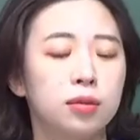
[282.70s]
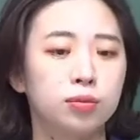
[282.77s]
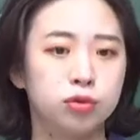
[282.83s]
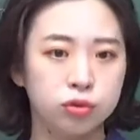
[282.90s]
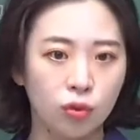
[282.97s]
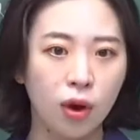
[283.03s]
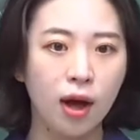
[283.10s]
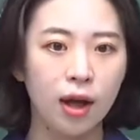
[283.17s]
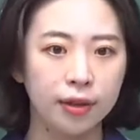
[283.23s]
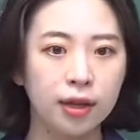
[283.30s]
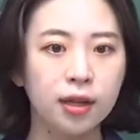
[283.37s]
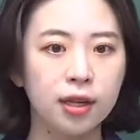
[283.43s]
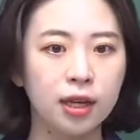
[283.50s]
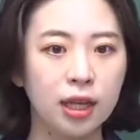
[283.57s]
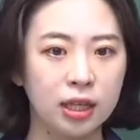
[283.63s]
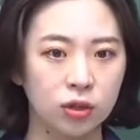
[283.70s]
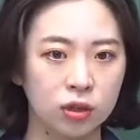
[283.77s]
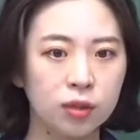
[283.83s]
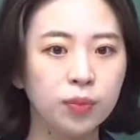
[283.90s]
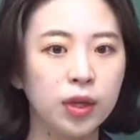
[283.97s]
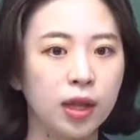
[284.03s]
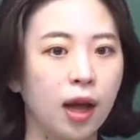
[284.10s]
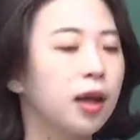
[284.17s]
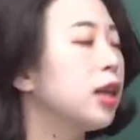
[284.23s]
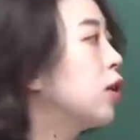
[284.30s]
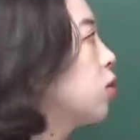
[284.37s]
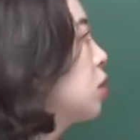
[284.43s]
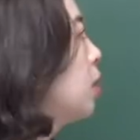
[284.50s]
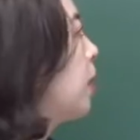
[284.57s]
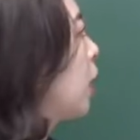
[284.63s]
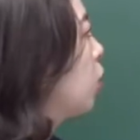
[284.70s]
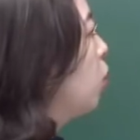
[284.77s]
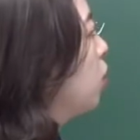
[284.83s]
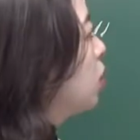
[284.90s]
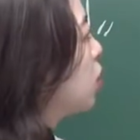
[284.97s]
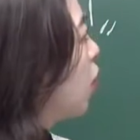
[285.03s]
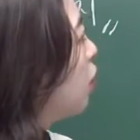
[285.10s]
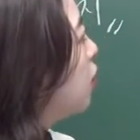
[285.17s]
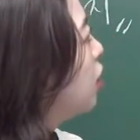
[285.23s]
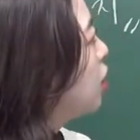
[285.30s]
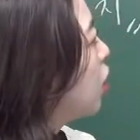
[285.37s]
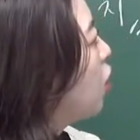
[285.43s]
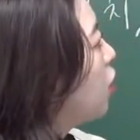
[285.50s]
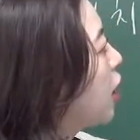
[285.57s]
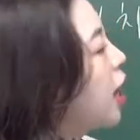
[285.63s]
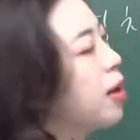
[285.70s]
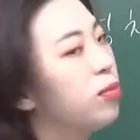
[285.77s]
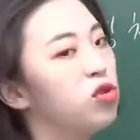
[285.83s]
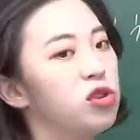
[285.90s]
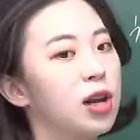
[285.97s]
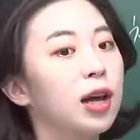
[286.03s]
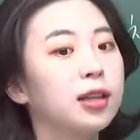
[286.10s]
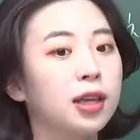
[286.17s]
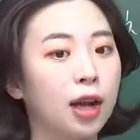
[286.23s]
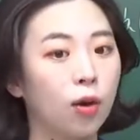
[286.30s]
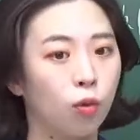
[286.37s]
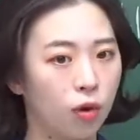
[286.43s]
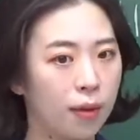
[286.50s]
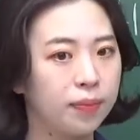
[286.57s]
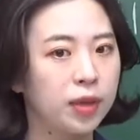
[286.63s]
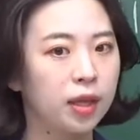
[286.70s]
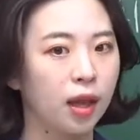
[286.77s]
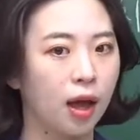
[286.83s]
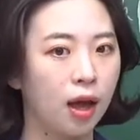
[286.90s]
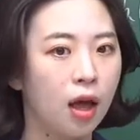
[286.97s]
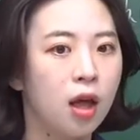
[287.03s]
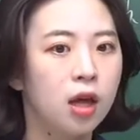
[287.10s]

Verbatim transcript: 부과하는 일이 있었습니다. 이것을 바로 전정의 문란이라고 합니다.